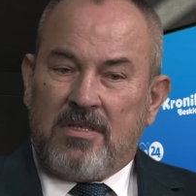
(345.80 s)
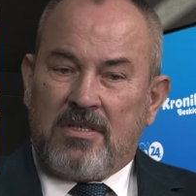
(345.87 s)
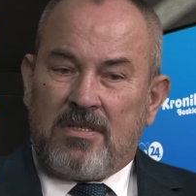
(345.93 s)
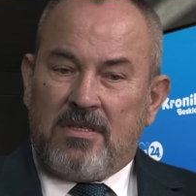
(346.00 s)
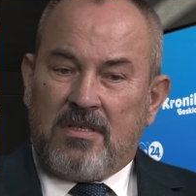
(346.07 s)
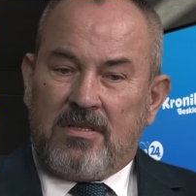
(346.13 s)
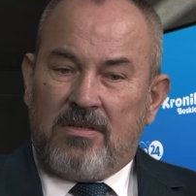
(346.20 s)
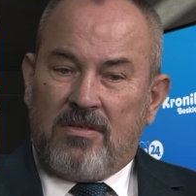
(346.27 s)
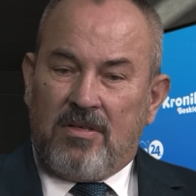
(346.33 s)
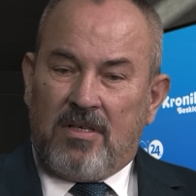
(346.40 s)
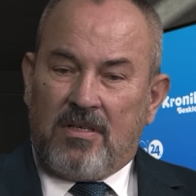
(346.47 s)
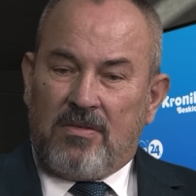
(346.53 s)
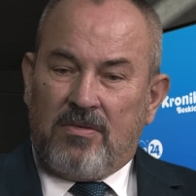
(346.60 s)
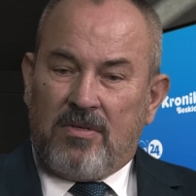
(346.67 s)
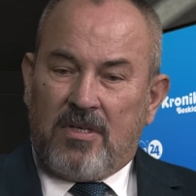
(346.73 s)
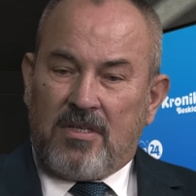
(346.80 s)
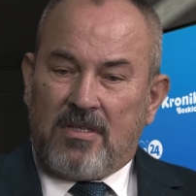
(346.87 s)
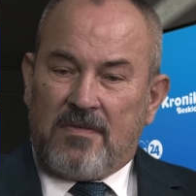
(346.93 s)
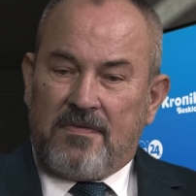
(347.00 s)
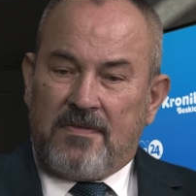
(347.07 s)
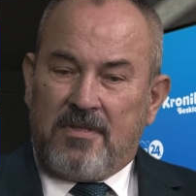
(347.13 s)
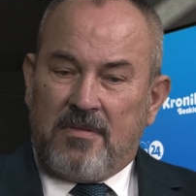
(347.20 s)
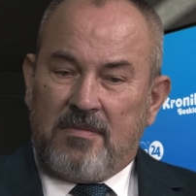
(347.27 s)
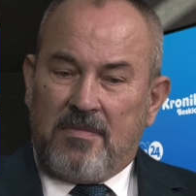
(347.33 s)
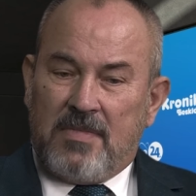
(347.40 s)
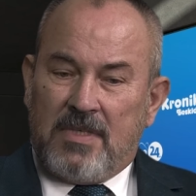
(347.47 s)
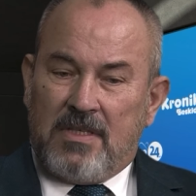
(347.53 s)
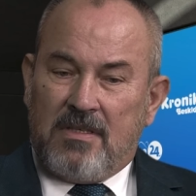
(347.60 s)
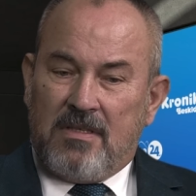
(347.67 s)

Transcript: że to akurat w tym